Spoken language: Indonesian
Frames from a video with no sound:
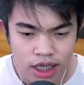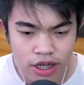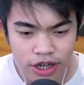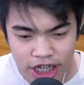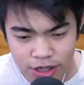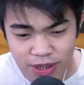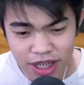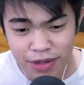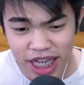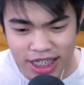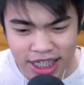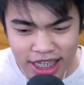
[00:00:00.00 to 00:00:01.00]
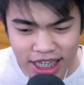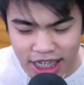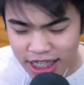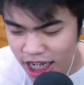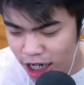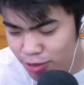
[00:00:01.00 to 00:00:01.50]
Oke seperti biasanya
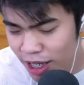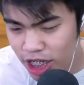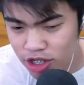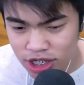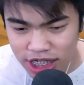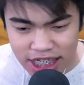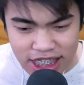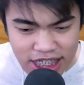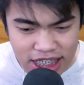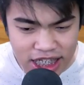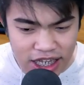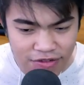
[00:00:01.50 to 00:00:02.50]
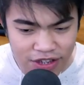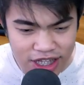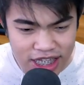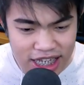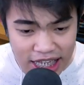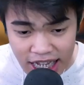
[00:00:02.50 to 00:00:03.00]
kita akan mengatur
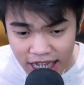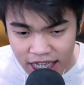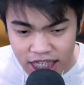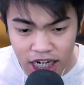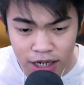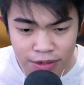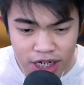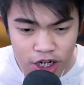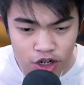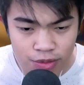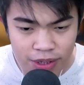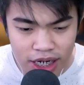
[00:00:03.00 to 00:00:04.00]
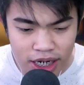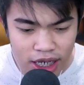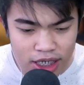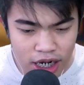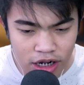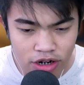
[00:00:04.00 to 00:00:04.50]
sensitivity terlebih dahulu biar
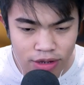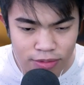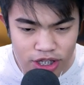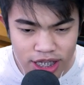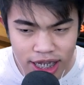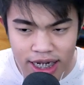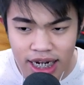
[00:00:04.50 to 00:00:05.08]
nggak terlalu lemot ya.